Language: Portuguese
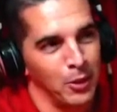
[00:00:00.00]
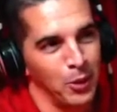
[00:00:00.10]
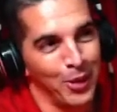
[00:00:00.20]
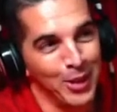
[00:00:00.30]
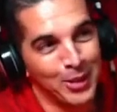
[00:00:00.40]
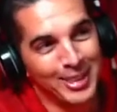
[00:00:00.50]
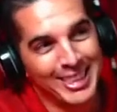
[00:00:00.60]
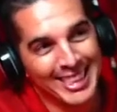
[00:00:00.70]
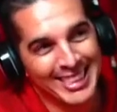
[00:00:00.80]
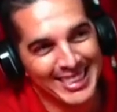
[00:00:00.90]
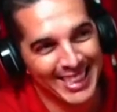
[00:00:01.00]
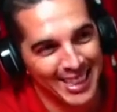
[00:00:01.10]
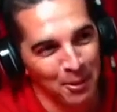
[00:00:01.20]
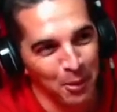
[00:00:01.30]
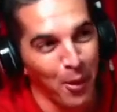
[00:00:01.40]
no outro dia
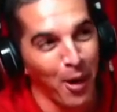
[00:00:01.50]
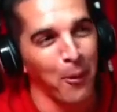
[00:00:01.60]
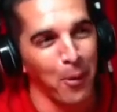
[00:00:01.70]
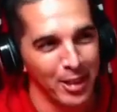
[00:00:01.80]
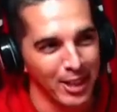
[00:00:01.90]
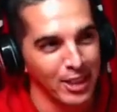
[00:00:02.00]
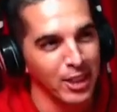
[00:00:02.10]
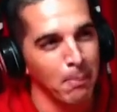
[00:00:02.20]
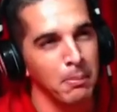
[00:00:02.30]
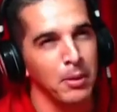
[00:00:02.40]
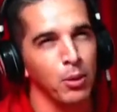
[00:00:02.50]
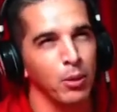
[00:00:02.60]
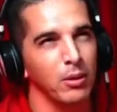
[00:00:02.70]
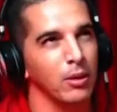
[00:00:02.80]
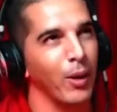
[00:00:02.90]
cedo, que eu acordei, tinha
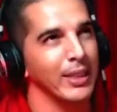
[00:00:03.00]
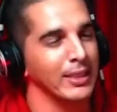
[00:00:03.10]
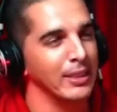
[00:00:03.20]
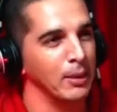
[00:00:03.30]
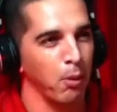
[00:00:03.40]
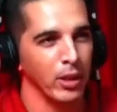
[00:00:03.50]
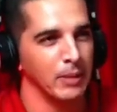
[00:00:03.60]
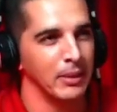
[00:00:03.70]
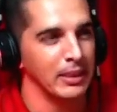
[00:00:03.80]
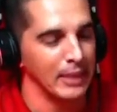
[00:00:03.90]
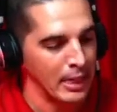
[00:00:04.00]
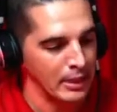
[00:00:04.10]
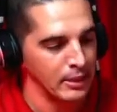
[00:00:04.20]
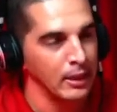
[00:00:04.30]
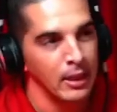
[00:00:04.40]
1.400 e poucas
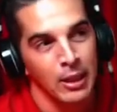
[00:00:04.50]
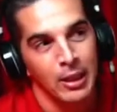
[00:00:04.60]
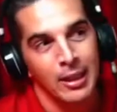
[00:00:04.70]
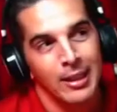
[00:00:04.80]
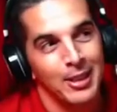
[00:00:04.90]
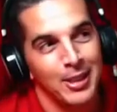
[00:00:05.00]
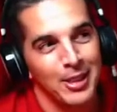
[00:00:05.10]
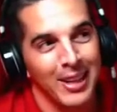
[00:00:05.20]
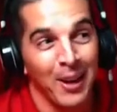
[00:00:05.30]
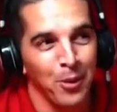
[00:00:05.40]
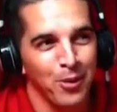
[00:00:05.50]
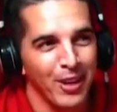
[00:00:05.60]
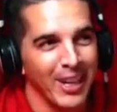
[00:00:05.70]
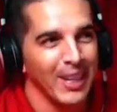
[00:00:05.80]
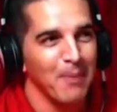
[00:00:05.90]
mensagens. E lá no
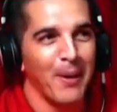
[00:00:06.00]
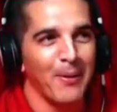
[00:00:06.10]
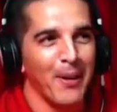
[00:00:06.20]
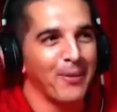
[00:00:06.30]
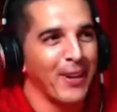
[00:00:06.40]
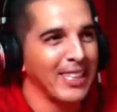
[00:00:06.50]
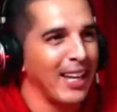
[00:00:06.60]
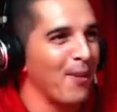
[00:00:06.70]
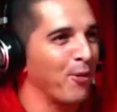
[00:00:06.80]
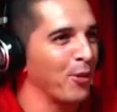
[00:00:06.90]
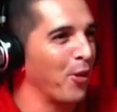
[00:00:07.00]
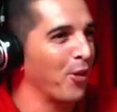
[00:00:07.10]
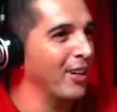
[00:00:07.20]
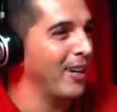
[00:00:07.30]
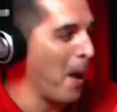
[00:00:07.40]
Vila, aquele bafafá e telefone
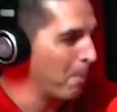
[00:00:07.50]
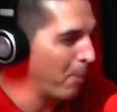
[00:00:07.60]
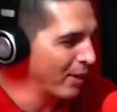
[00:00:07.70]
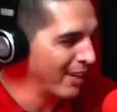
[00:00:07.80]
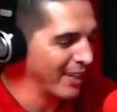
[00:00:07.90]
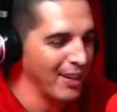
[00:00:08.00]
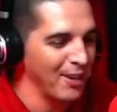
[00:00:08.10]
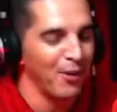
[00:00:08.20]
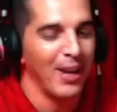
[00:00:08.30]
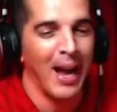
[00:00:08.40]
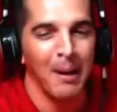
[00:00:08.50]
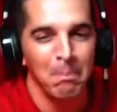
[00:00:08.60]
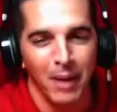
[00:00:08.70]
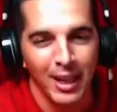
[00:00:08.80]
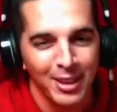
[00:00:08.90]
tocando, repórter ligando. Eu falei,
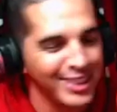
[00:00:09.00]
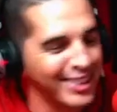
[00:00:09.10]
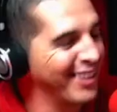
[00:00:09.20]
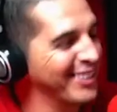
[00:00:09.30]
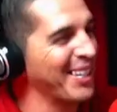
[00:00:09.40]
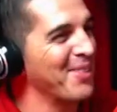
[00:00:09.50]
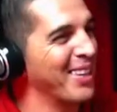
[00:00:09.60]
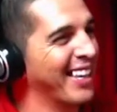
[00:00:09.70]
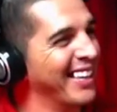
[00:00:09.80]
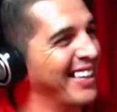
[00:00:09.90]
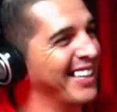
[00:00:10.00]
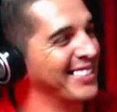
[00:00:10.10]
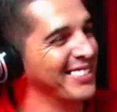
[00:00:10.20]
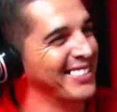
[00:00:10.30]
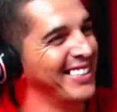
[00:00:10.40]
rapaz do céu, eu não sabia que ia dar isso
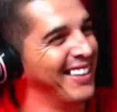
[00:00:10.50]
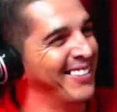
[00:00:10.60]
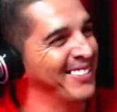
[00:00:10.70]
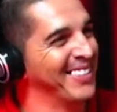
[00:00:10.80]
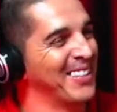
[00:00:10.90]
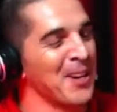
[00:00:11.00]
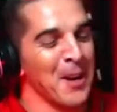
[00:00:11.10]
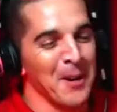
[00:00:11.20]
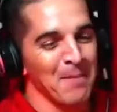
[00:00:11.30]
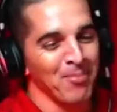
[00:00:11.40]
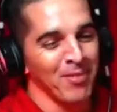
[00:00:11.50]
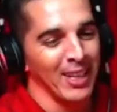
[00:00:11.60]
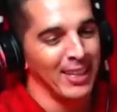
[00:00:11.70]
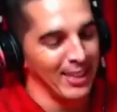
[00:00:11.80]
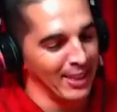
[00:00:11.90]
tudo, não.
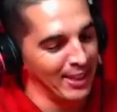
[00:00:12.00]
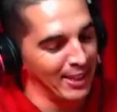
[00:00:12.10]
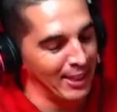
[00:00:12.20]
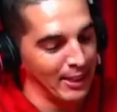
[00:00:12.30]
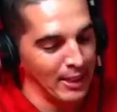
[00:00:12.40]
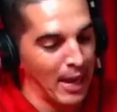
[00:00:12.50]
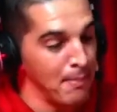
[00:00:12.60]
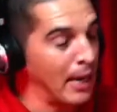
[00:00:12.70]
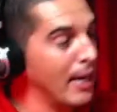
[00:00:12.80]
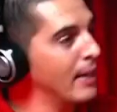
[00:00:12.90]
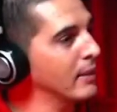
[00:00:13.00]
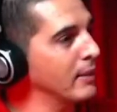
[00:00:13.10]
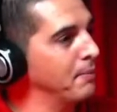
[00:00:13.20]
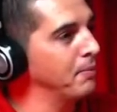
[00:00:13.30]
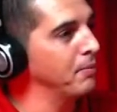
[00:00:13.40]
E, e aí, beleza.